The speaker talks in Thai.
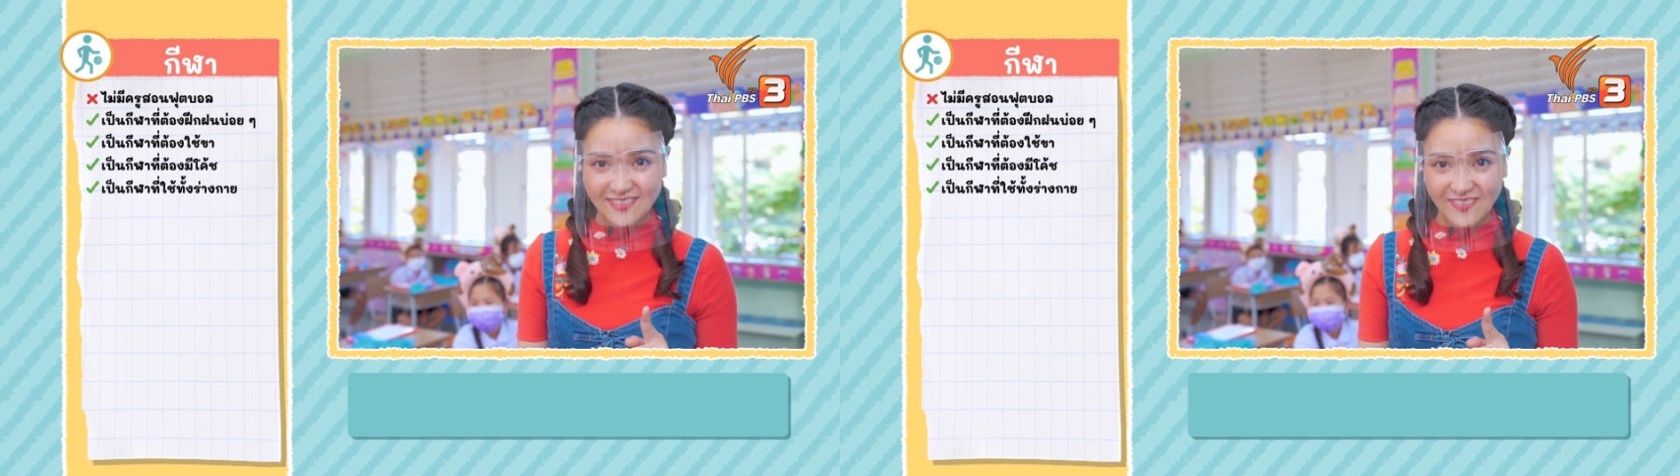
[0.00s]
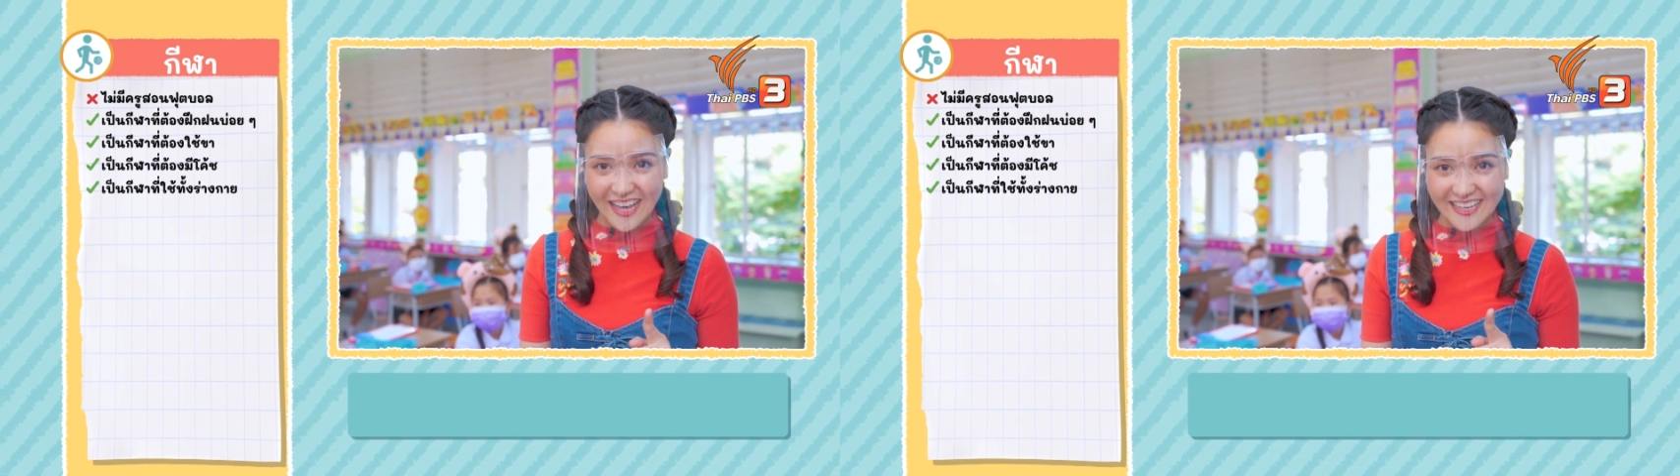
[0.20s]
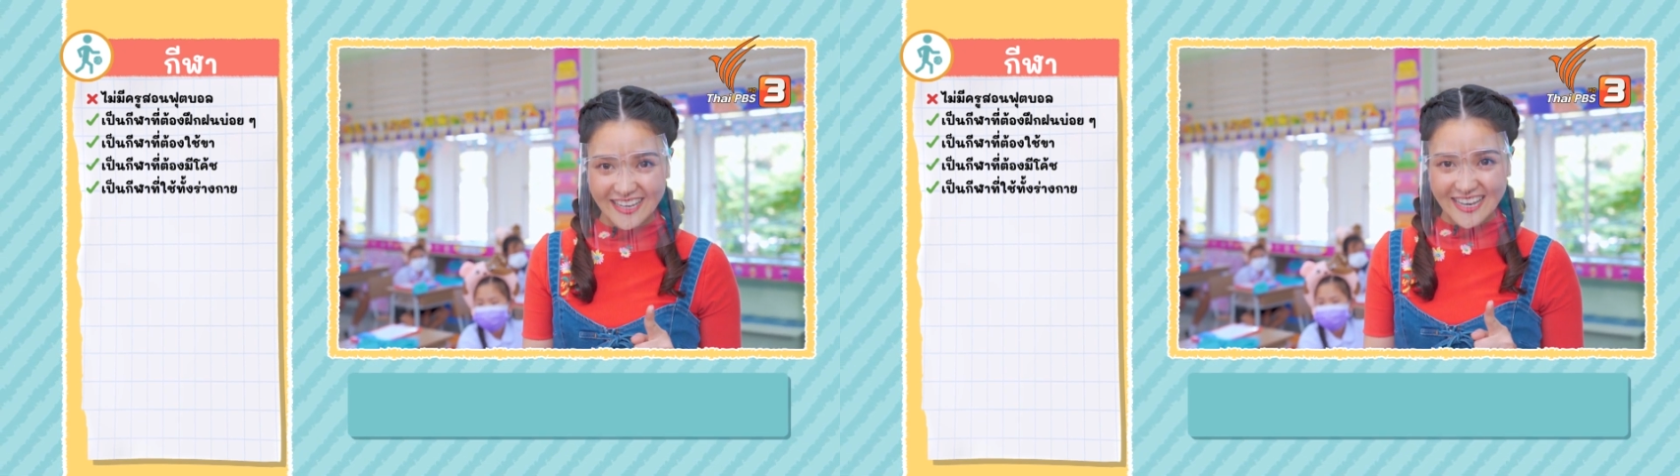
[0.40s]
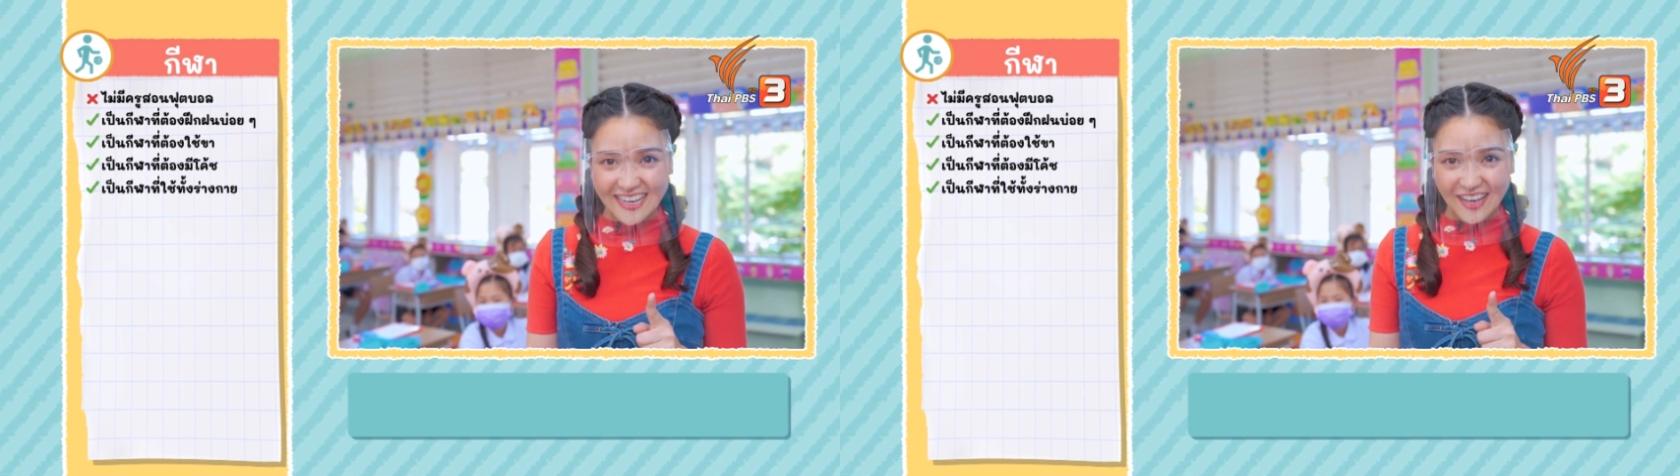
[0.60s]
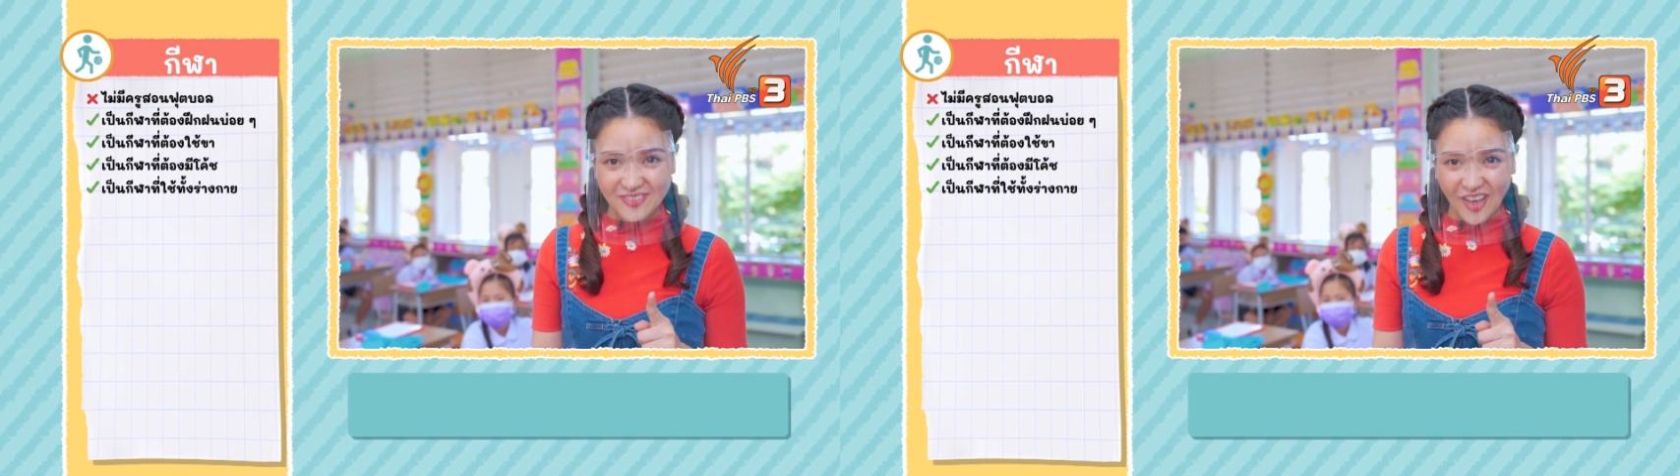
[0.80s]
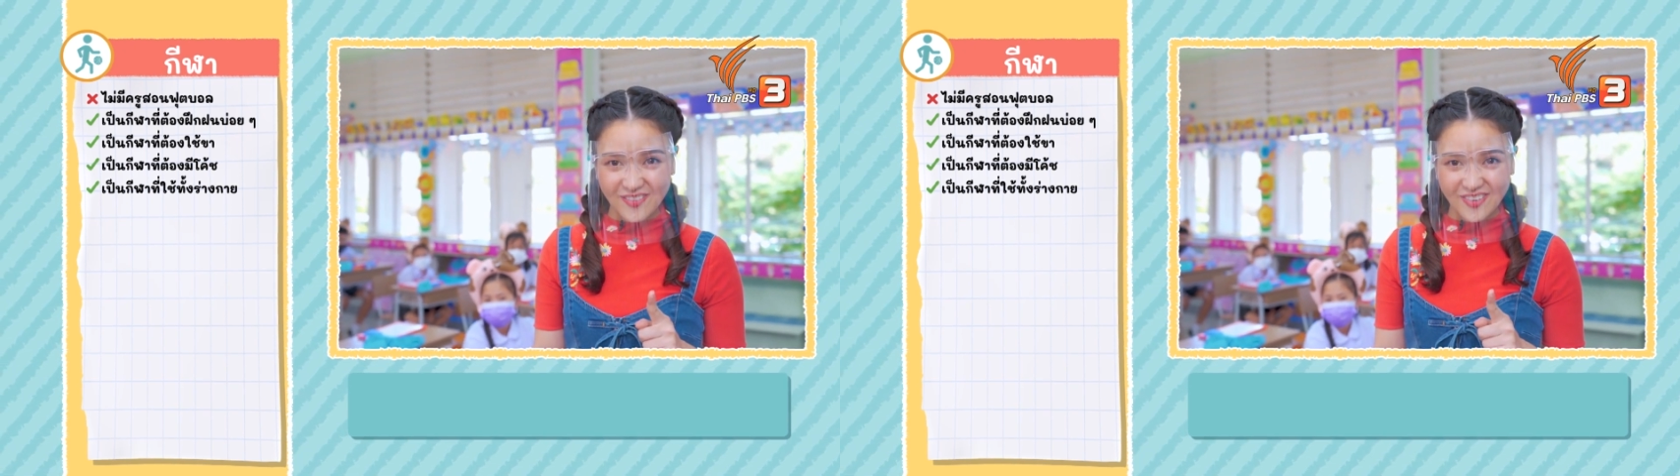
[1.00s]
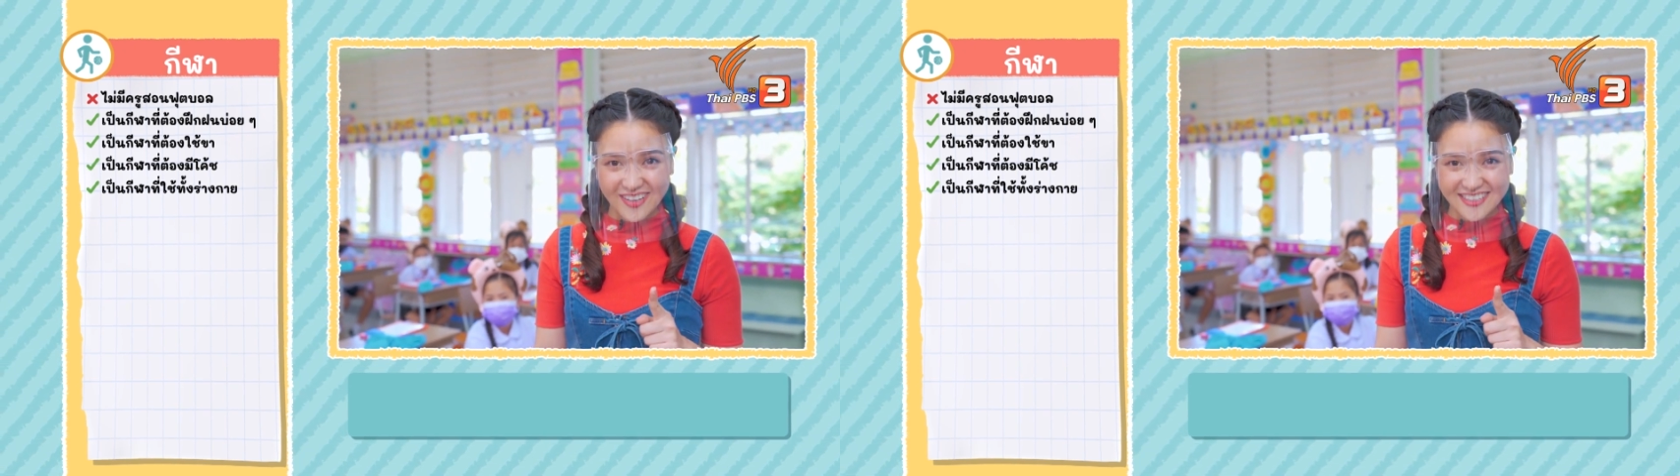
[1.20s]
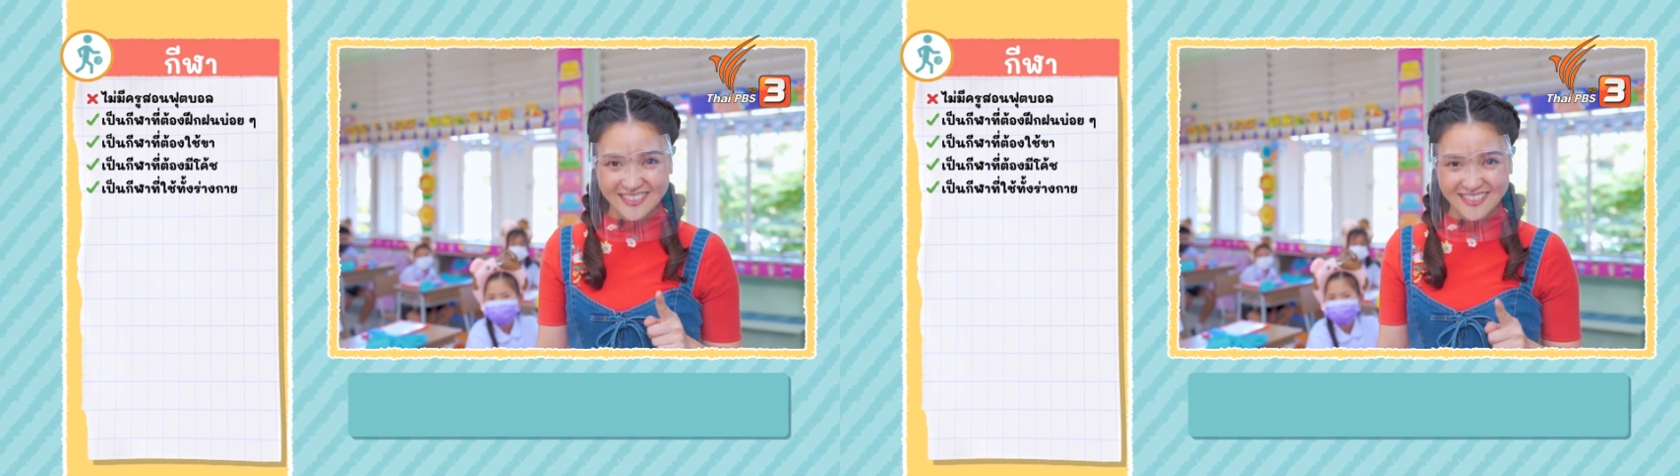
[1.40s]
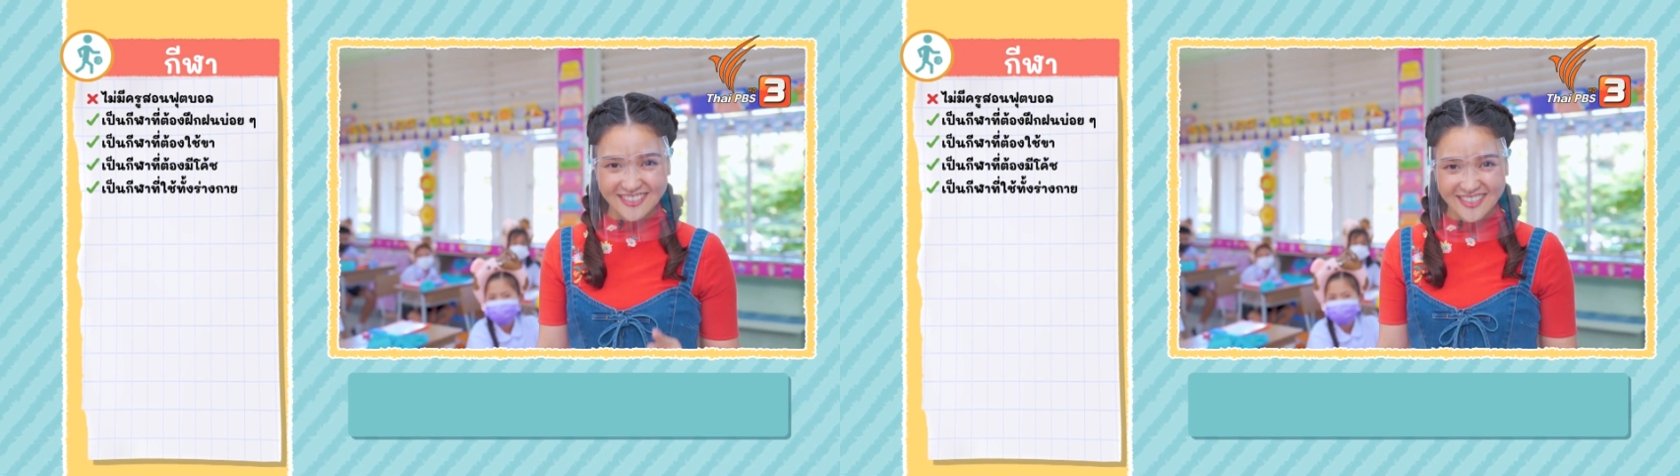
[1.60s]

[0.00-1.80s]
หรือไม่คำตอบก็คือ